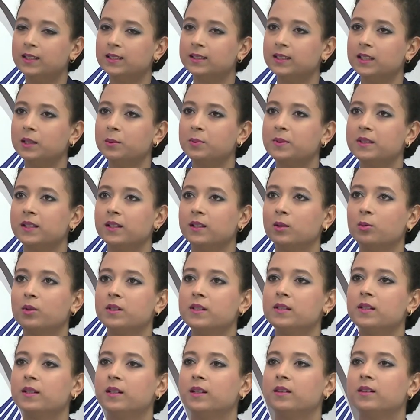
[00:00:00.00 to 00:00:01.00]
آه، طيب سيد
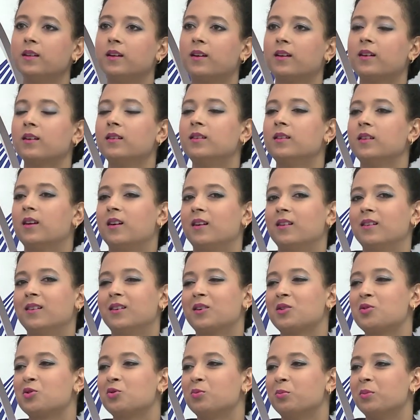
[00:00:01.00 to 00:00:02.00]
الوزير اذا اردنا ان
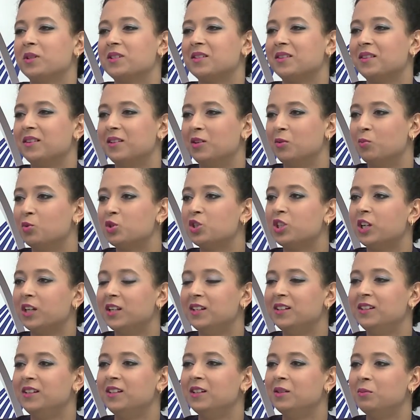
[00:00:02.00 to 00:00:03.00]
نرسم مثلا
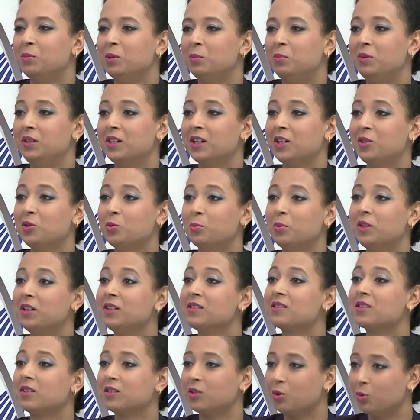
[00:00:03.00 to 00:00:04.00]
للمشاهدين مبيان يبين
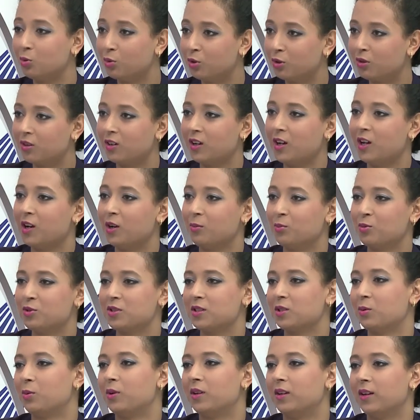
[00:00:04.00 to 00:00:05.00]
تطور
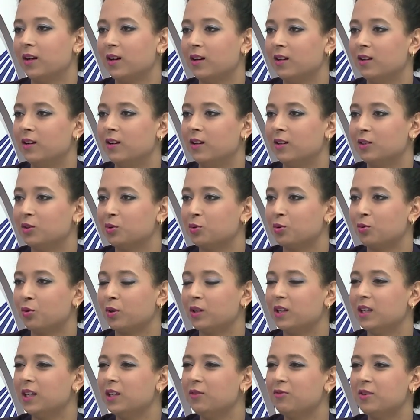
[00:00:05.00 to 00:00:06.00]
مستوى النقل
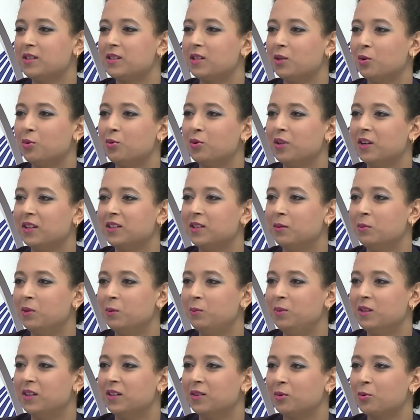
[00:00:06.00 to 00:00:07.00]
الطرقي كيف سيكون هذا
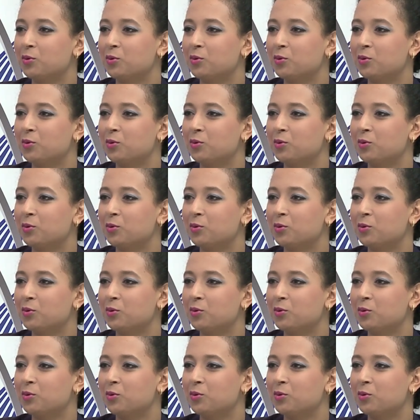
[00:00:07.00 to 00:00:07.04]
المبيان